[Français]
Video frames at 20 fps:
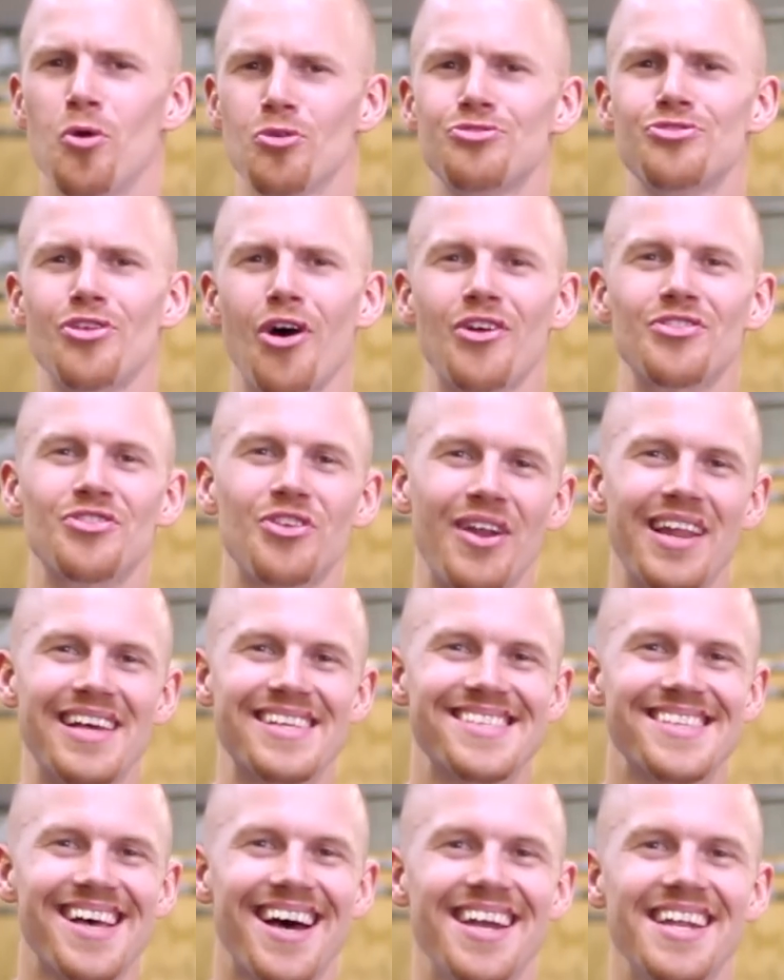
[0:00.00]
autant dans la
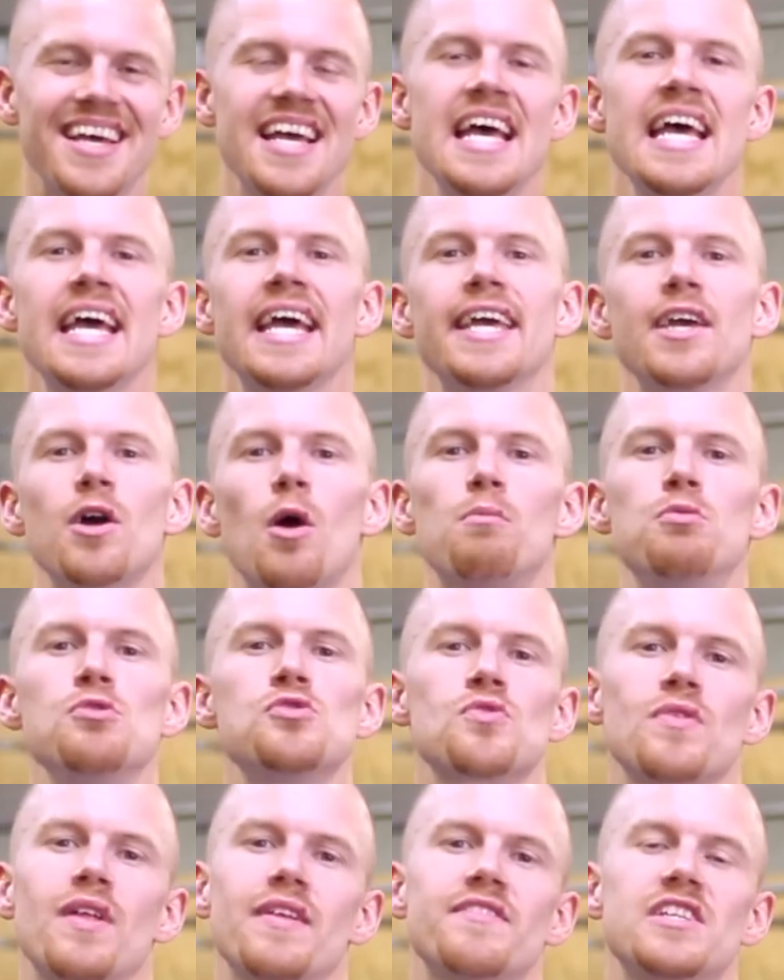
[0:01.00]
salle. Et en
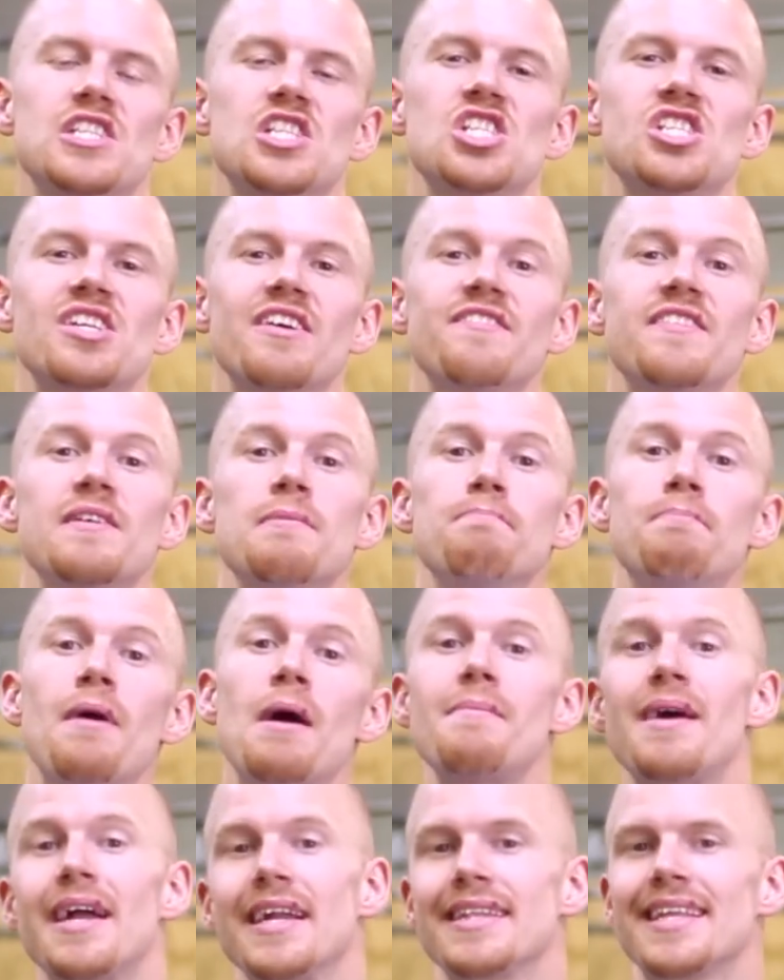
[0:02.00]
plus, on avait déjà fait
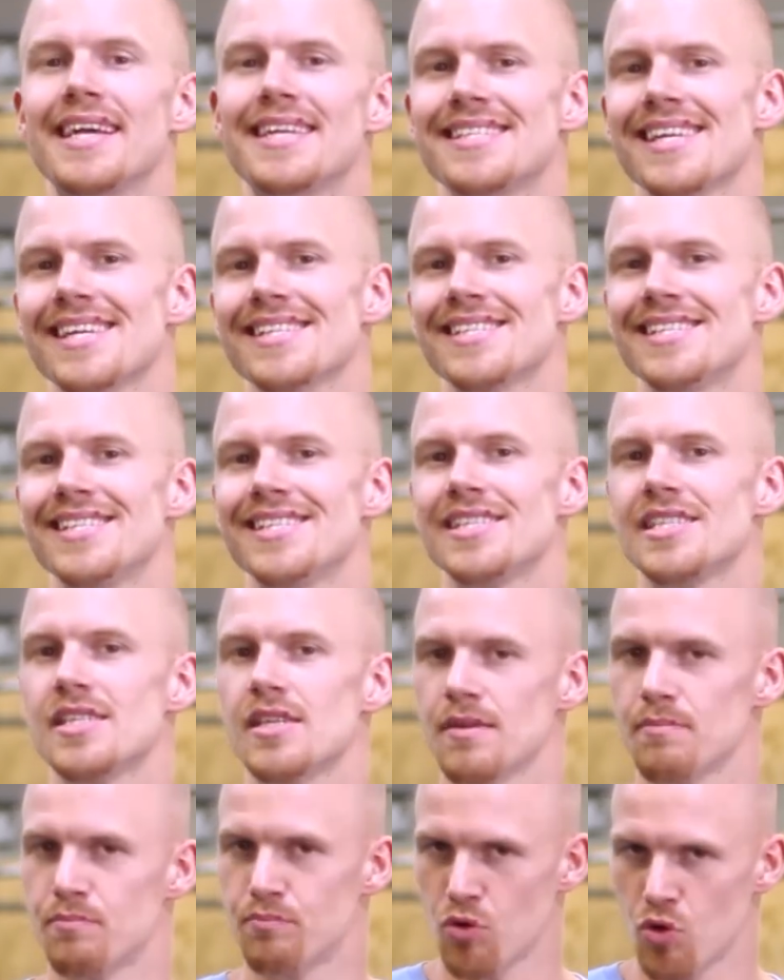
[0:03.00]
pas mal
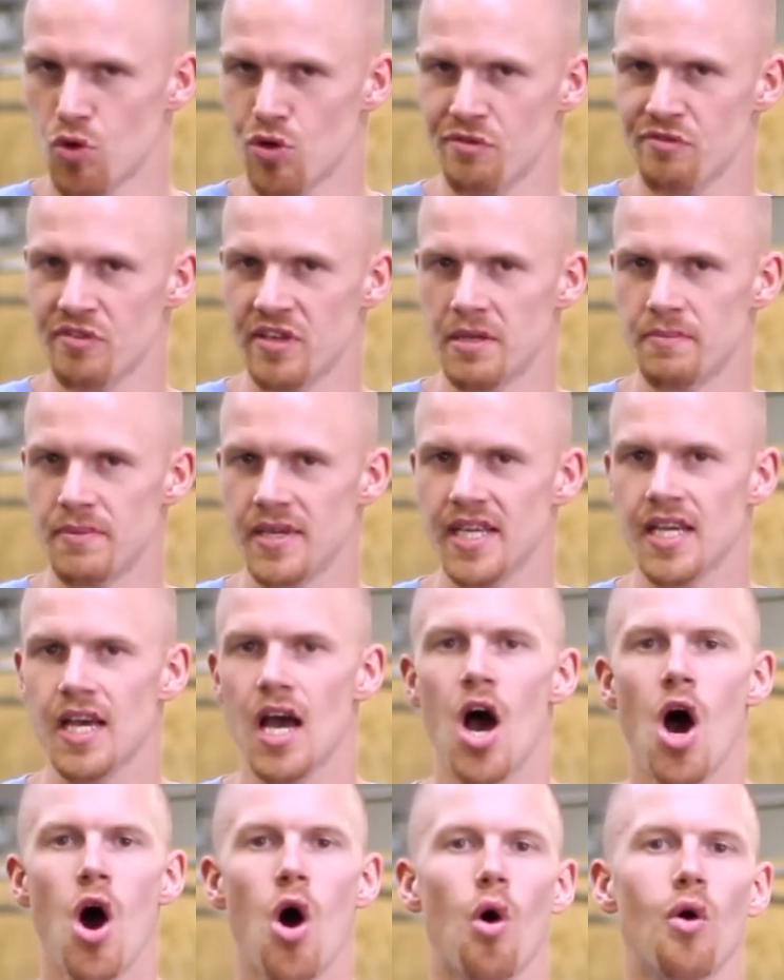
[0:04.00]
d'exercices pour le filming,
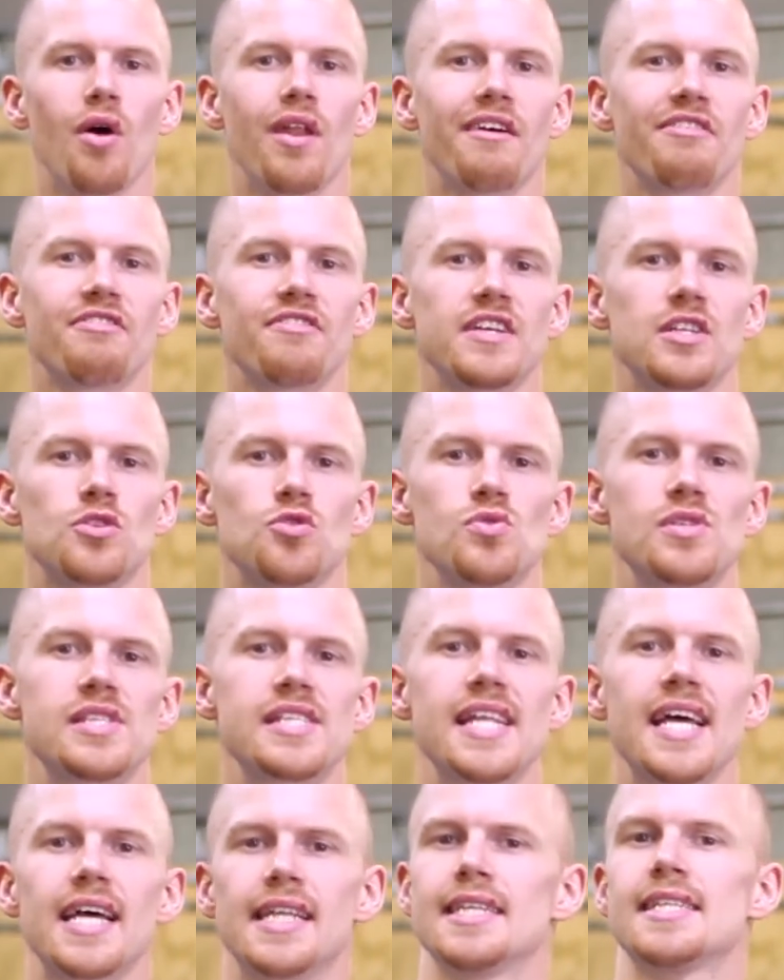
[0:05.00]
on a fait du
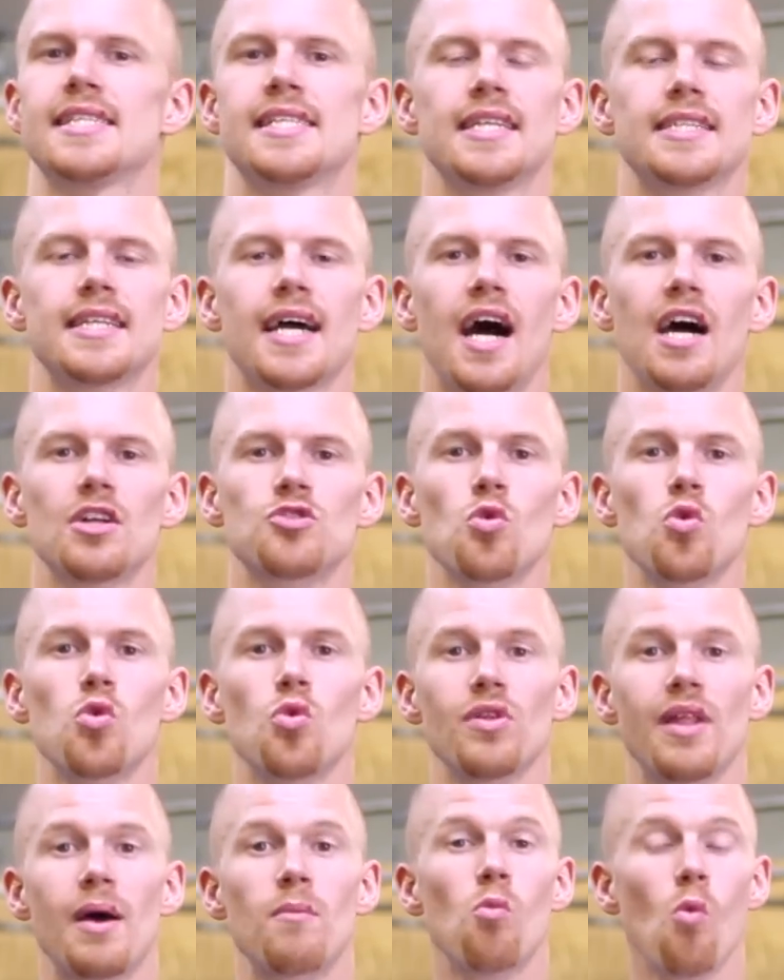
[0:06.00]
sled, etc.
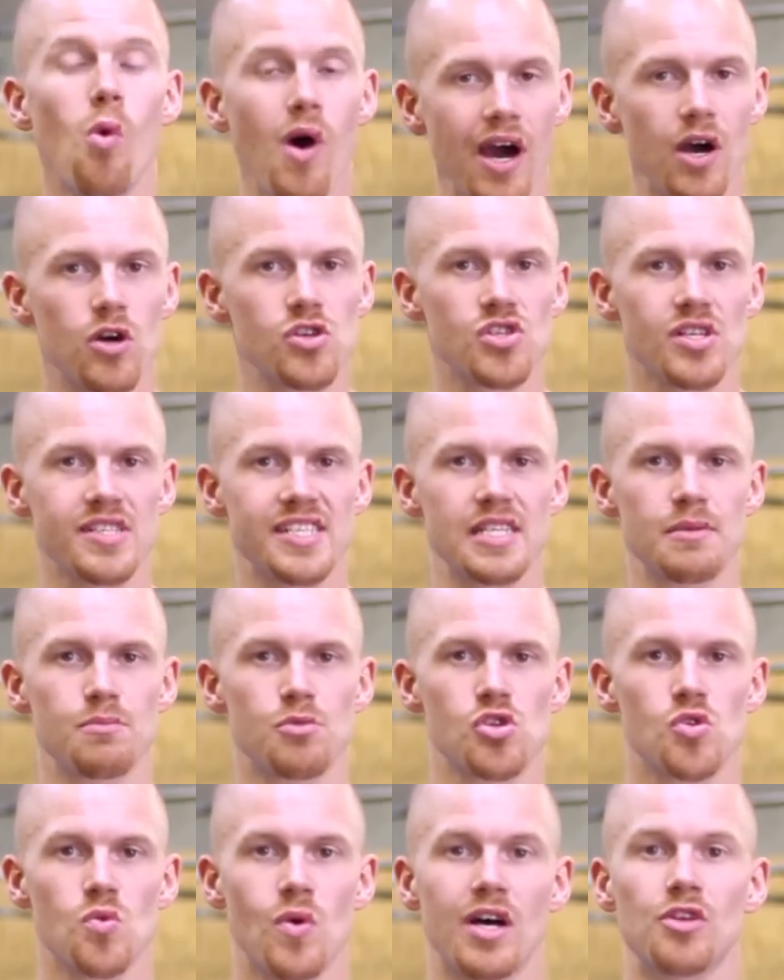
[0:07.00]
Donc on a moins ressenti le
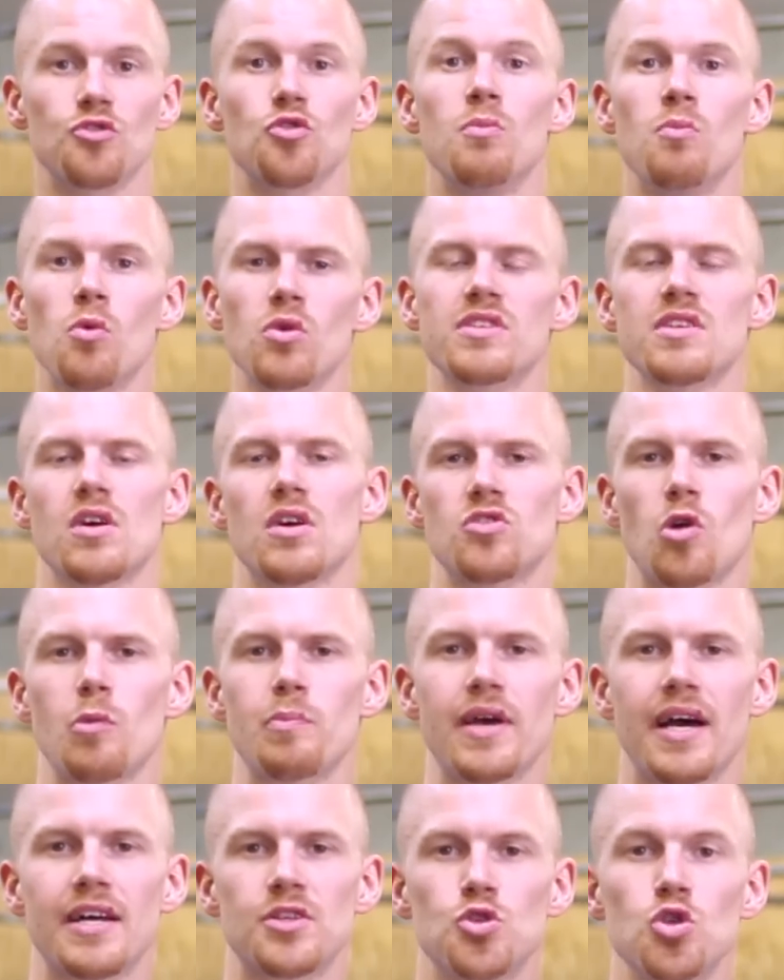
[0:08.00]
besoin de monter en
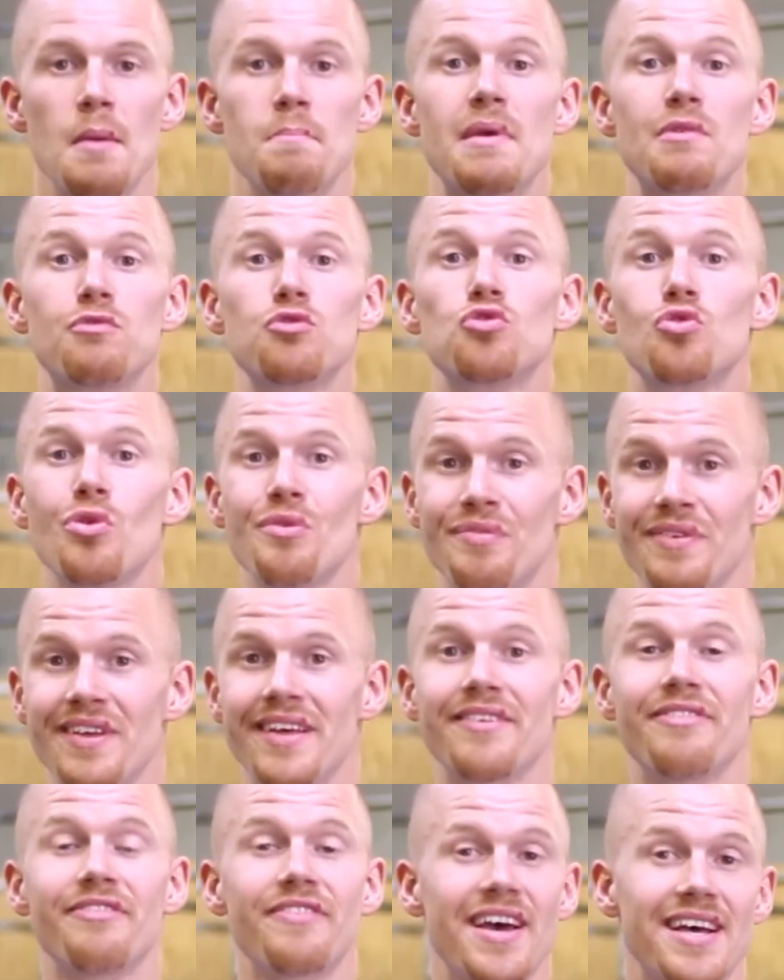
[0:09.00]
température. Mais vous
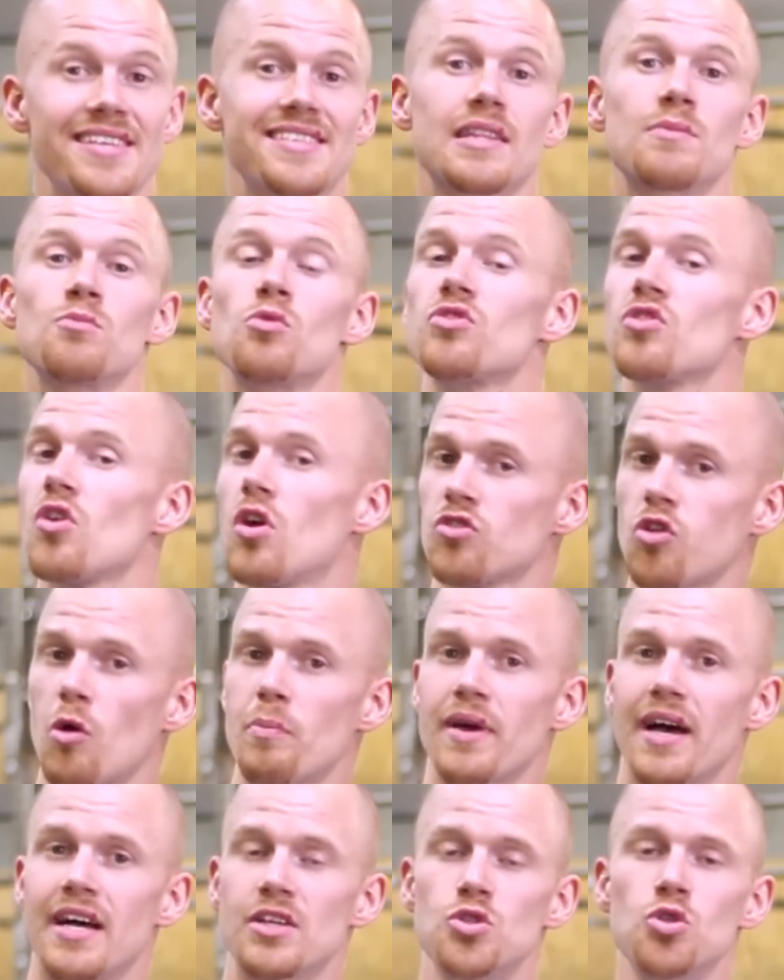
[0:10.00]
devez faire cette montée en
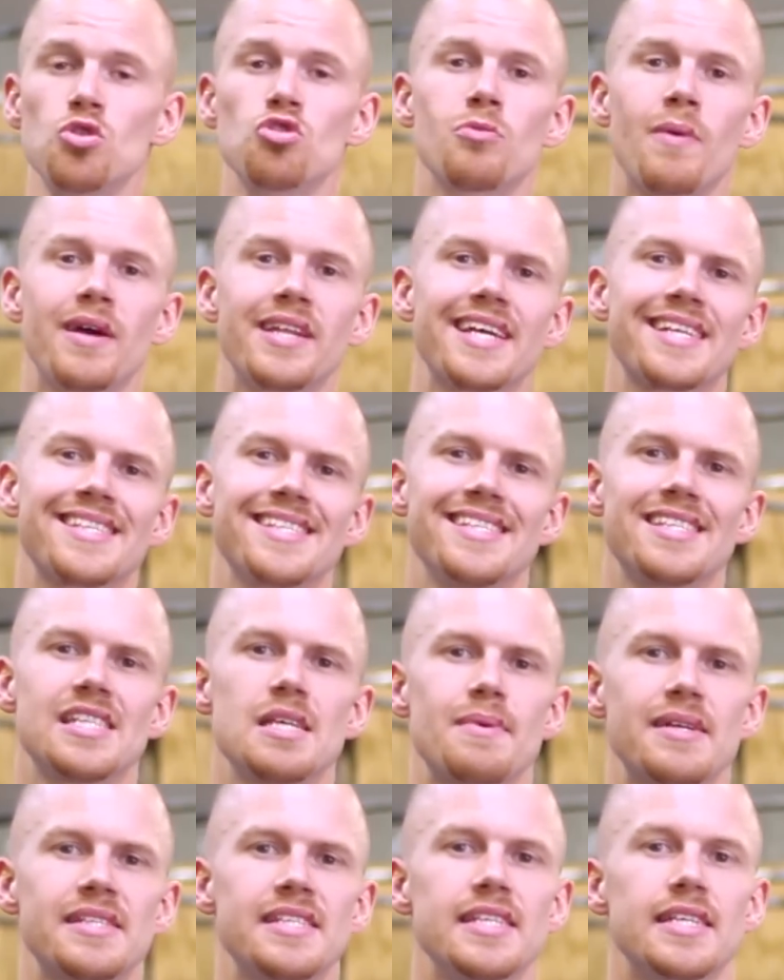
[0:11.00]
température de manière
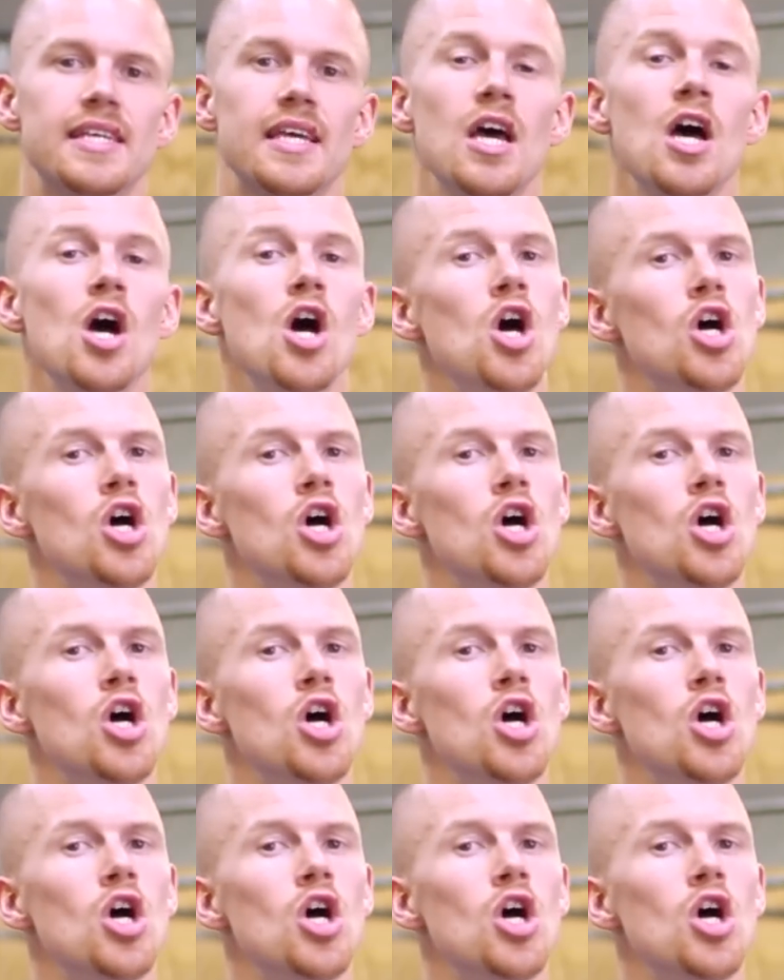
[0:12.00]
systématique.